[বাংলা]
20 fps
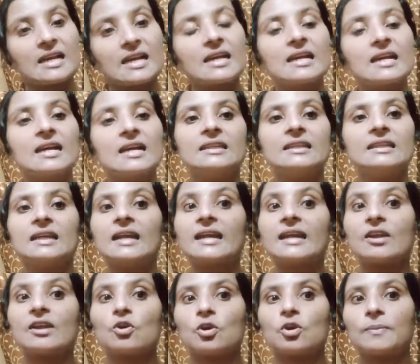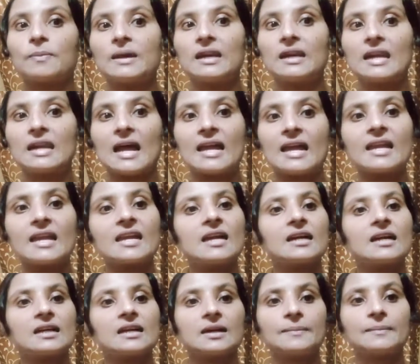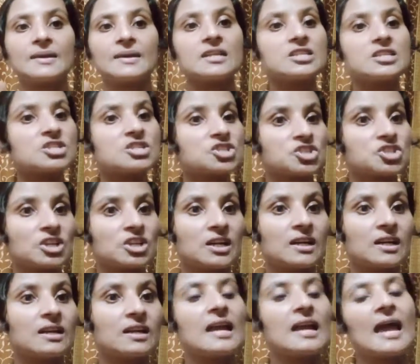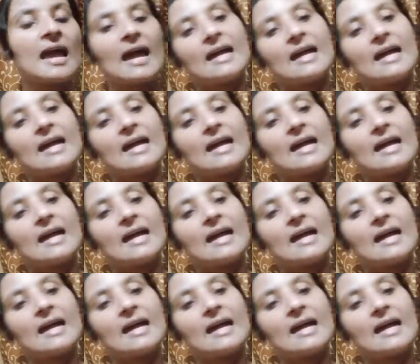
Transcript: তাহলে কি করবে লাইক কমেন্ট শেয়ার অ্যান্ড